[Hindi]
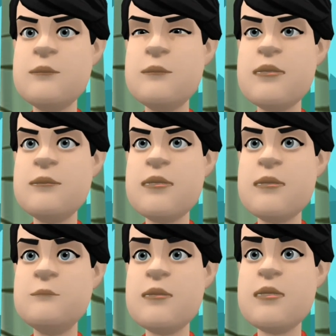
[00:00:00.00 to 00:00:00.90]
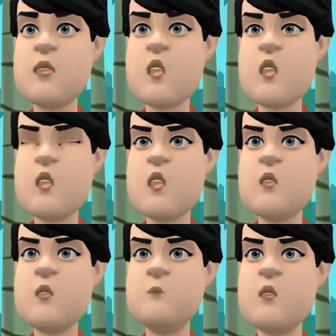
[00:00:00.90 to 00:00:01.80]
वे दिन कितने
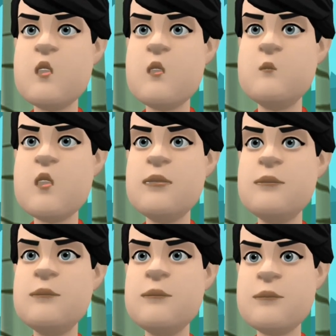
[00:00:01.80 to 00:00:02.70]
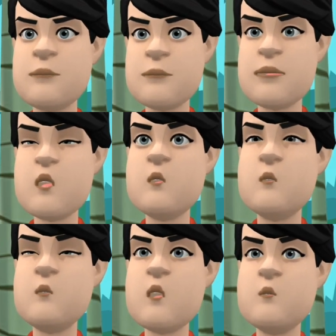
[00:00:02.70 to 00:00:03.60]
अच्छे थे मेरी
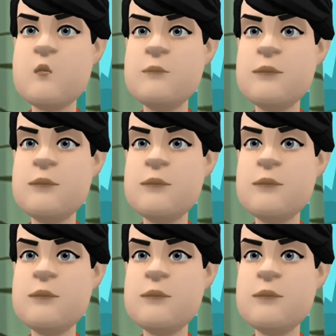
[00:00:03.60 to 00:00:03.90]
माँ